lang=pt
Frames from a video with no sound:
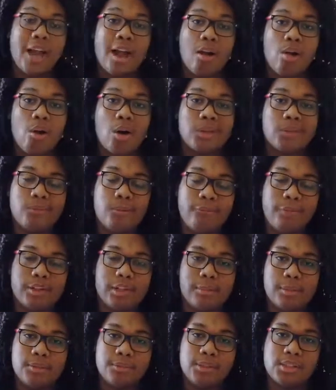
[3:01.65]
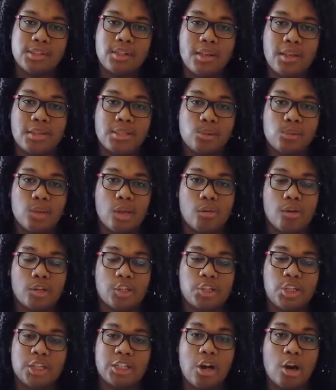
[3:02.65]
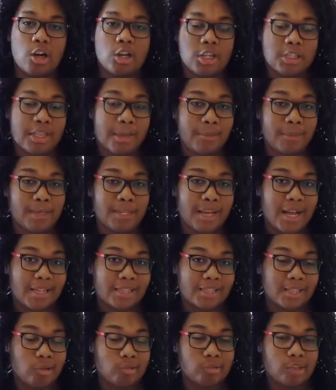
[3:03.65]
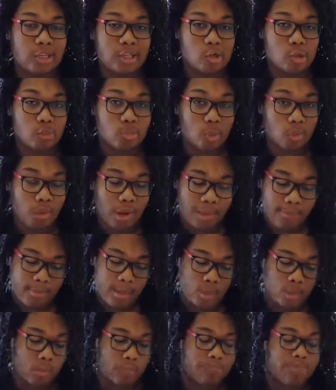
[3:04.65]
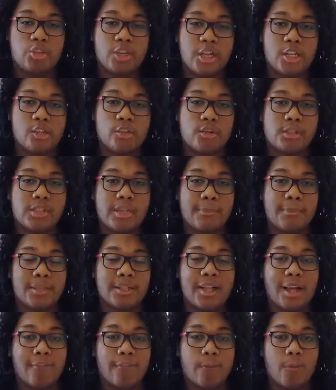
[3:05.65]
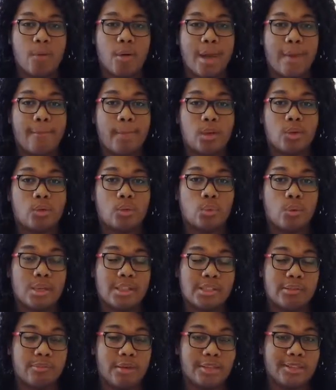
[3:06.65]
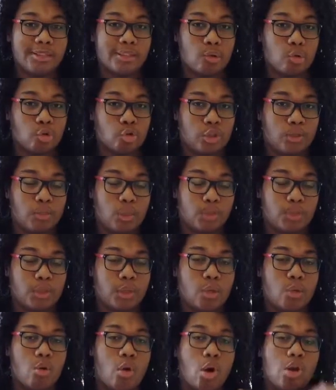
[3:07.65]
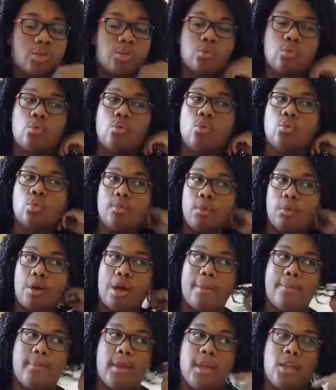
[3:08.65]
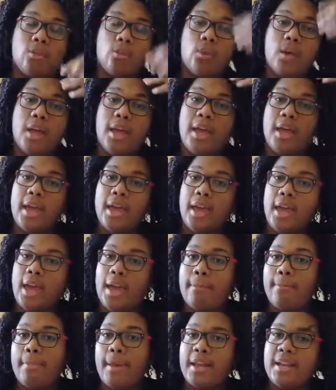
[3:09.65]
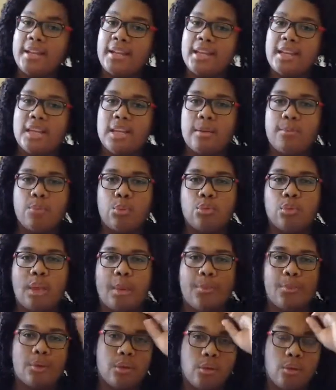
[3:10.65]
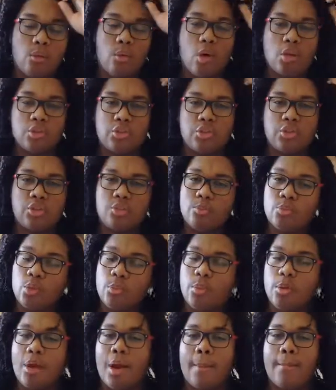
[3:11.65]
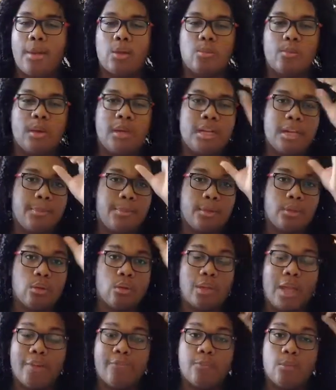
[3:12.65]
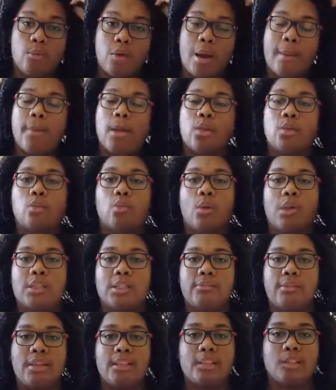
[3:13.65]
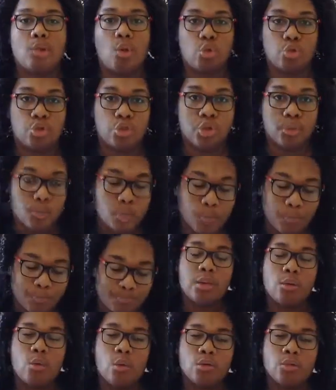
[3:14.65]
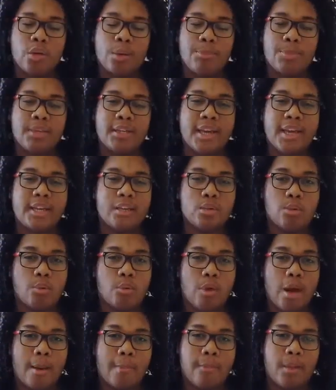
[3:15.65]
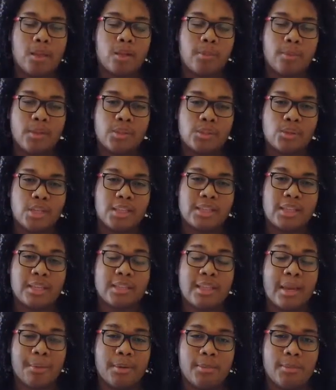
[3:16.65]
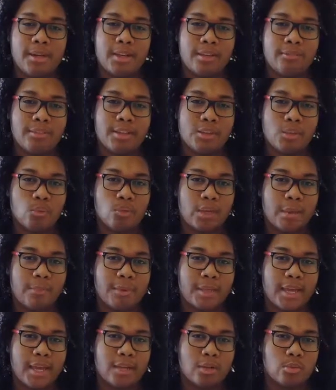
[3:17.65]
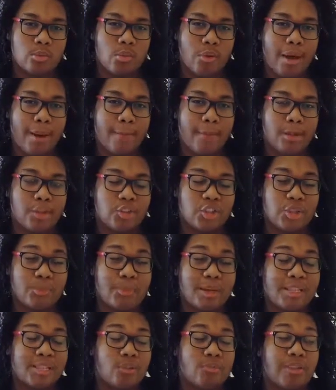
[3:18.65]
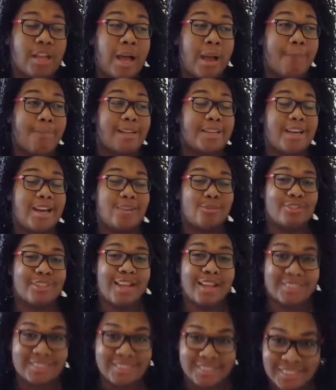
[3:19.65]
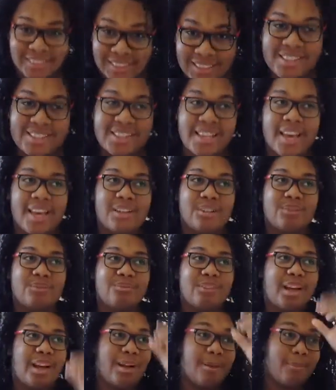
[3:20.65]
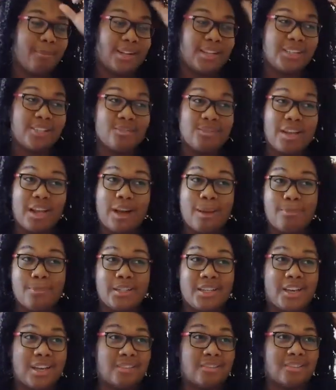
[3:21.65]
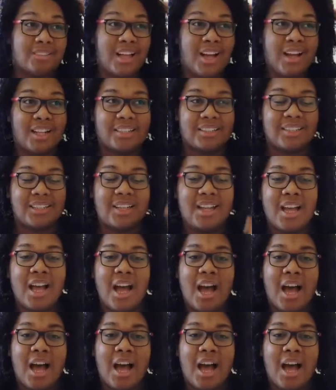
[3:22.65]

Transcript: E agora eu vou falar pra vocês o que eu achei na hora da aplicação dele no meu cabelo. Gente, eu sempre lavo meu cabelo duas vezes com shampoo, porque eu gosto do, do meu cabelo é, bem limpo, né? Porque eu gosto de, do meu cabelo bem limpo. Então, lavo meu cabelo duas vezes com shampoo. E quando eu apliquei ele no meu cabelo, pessoas, na, da primeira vez quando eu apliquei ele no meu cabelo, gente, parece que não tava aplicando nada. Sério, não tava, tá, parece que não tava aplicando nada.